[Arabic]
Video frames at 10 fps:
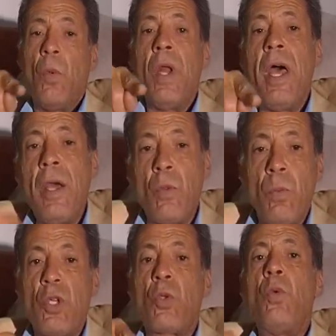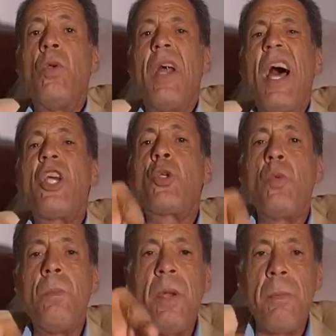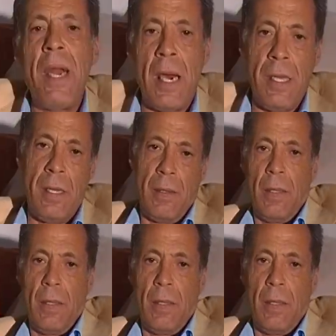ونهايته باش تكون أشهر من بن علي